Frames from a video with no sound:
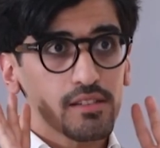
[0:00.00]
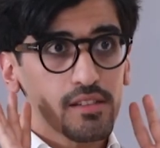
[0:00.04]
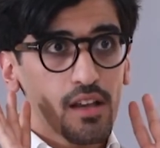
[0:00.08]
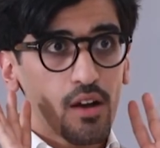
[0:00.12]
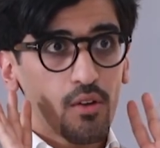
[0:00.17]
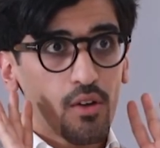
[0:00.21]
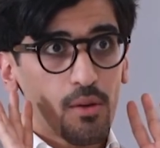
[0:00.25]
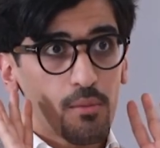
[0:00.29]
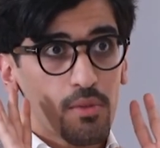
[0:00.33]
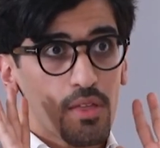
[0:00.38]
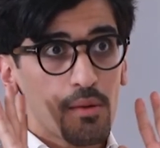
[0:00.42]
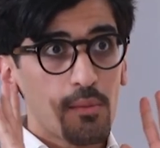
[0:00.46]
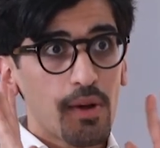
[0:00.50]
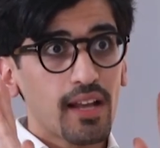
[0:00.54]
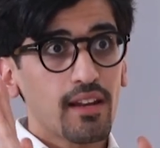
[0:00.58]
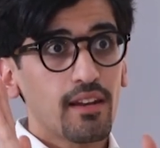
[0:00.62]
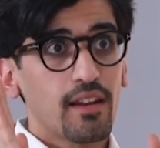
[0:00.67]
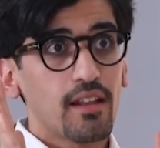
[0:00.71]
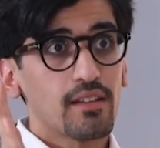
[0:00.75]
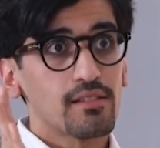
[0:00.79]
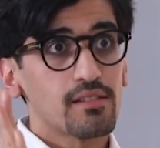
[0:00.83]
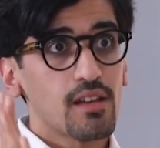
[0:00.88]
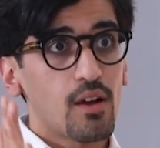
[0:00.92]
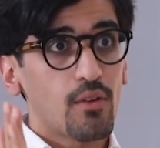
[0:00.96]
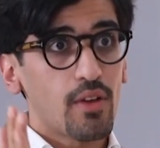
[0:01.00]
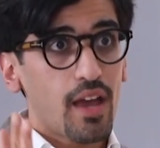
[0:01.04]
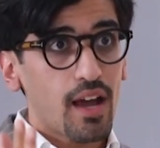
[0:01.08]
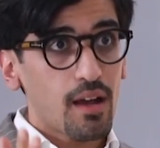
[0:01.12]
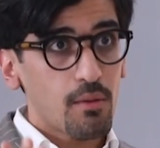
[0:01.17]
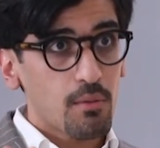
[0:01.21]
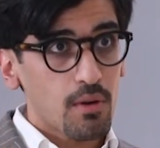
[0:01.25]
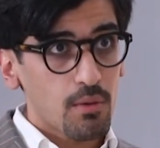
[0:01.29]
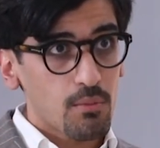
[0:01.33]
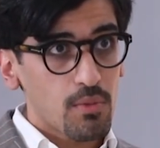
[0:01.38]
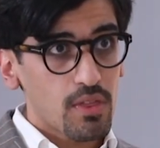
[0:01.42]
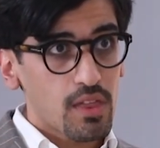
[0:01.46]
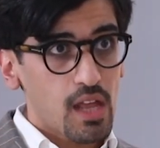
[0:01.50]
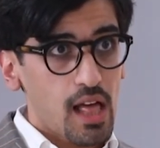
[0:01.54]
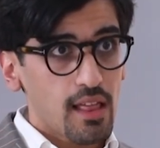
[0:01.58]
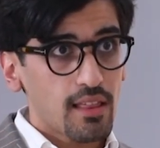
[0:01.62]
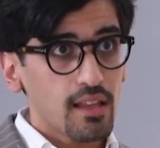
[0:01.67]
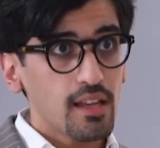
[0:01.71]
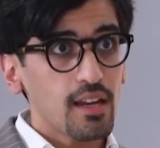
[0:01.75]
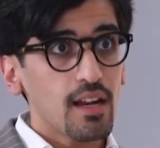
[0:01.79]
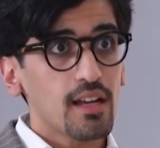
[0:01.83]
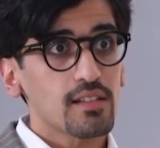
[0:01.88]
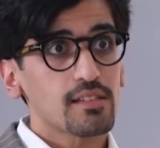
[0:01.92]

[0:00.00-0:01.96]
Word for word: الزاويه مثل ما قلنا الزاويه اكبر من 30